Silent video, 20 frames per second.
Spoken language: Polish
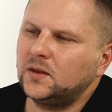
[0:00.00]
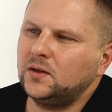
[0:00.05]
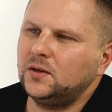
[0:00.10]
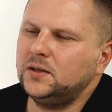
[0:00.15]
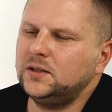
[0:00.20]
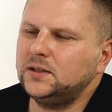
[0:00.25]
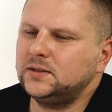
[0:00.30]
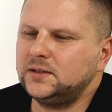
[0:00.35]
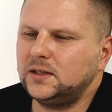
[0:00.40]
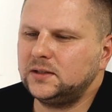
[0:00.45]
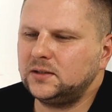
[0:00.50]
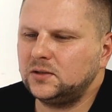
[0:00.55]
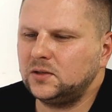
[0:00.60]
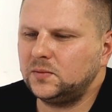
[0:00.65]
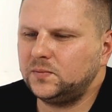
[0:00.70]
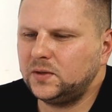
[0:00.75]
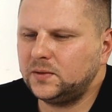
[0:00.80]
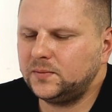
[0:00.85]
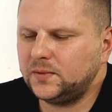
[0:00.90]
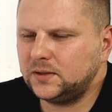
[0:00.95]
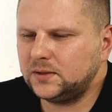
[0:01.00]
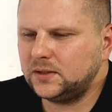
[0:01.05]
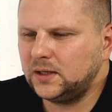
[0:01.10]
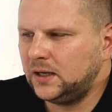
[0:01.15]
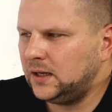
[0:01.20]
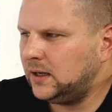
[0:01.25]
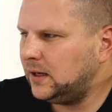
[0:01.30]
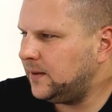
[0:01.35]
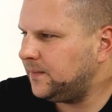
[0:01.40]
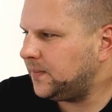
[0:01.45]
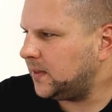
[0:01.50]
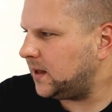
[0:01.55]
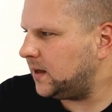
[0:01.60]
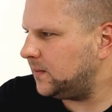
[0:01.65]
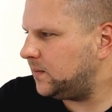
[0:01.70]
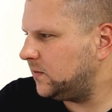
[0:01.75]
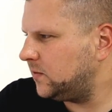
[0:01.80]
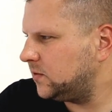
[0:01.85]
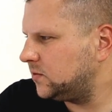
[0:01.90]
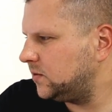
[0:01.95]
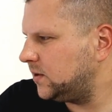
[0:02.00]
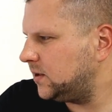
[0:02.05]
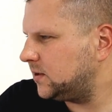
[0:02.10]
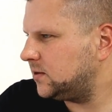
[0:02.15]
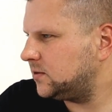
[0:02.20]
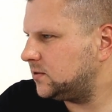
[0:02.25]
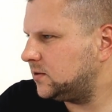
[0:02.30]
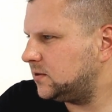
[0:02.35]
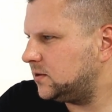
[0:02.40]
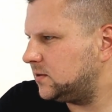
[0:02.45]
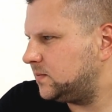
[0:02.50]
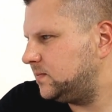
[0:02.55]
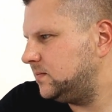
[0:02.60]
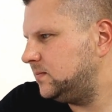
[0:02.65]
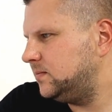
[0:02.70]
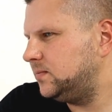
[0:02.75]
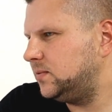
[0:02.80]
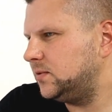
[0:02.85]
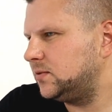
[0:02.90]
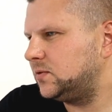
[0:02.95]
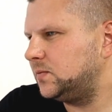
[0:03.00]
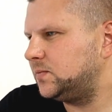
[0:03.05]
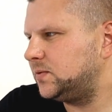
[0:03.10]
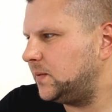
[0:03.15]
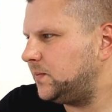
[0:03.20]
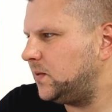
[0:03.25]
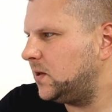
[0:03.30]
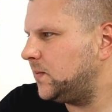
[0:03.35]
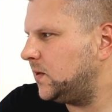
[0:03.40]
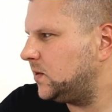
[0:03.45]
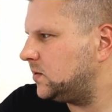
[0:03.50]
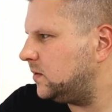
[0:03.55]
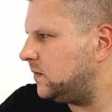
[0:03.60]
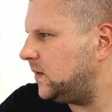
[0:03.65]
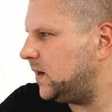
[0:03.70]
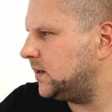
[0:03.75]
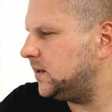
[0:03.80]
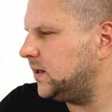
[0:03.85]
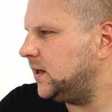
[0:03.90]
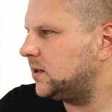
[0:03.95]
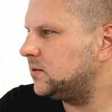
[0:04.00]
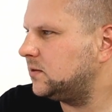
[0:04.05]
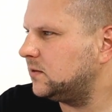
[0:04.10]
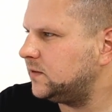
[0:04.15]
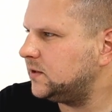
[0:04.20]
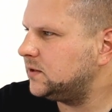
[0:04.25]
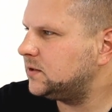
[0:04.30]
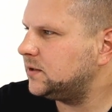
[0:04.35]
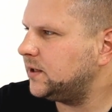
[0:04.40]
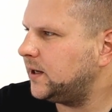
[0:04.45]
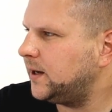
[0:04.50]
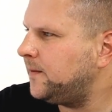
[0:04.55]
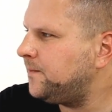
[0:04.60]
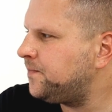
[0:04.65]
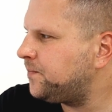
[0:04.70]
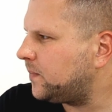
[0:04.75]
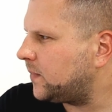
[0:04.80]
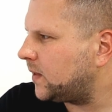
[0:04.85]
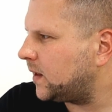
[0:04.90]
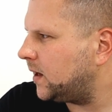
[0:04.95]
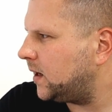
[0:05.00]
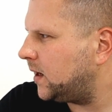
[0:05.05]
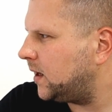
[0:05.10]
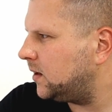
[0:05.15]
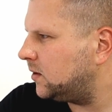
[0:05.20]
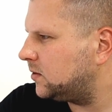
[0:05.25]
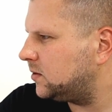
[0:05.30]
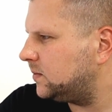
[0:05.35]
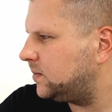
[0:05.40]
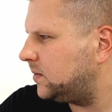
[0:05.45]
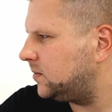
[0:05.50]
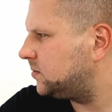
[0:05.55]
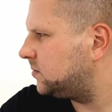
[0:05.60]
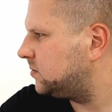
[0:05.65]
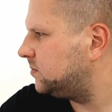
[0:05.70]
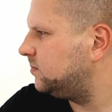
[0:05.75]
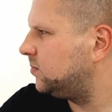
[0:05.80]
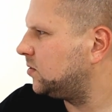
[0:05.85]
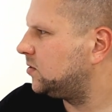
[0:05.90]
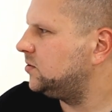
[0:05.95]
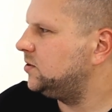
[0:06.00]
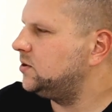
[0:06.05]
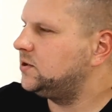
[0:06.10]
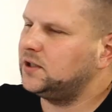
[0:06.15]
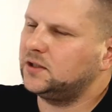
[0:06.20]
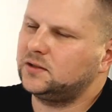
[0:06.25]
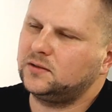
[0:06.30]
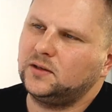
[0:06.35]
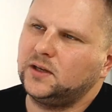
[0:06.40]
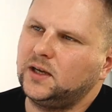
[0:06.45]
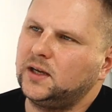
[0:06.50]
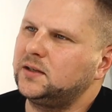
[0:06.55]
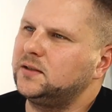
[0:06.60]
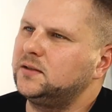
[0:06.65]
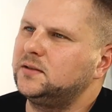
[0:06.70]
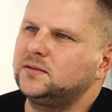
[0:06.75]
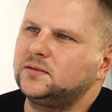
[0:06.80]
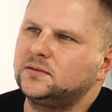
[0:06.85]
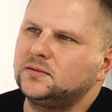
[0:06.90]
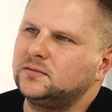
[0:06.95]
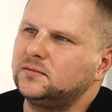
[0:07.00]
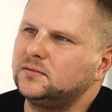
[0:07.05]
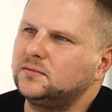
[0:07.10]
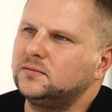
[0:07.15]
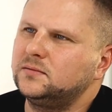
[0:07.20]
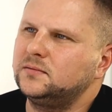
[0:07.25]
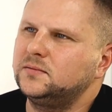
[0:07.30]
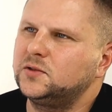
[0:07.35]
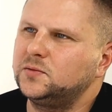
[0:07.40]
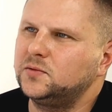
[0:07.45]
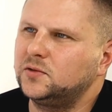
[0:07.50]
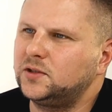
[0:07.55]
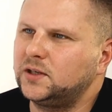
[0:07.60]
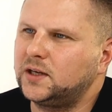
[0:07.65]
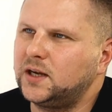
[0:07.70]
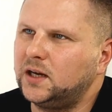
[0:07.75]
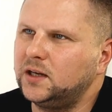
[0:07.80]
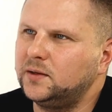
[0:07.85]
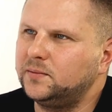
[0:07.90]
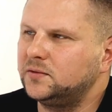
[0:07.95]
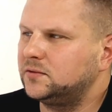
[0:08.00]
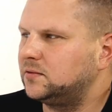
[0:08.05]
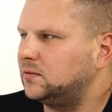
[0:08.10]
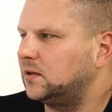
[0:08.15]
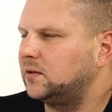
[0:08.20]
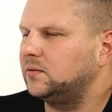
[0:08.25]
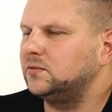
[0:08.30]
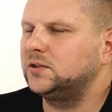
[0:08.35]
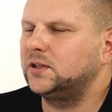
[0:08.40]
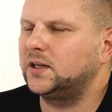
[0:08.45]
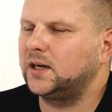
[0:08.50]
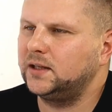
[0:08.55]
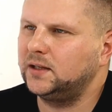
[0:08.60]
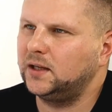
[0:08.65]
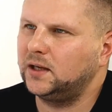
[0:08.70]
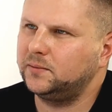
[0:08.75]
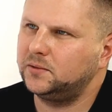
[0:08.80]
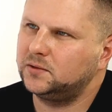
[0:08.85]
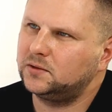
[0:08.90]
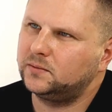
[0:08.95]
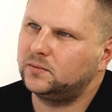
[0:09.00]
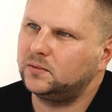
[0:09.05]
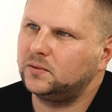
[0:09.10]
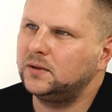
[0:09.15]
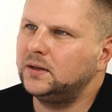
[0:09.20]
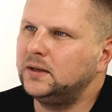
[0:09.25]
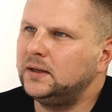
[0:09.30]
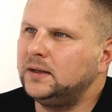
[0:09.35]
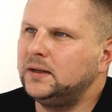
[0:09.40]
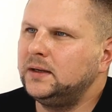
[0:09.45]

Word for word: No i niestety, no pigment e, powoduje to, że to jest po prostu przepigmentowane, jak to wyschnie, no to po prostu brudzi się to, jak byśmy dotykali po prostu jakąś kredę, jakby to było.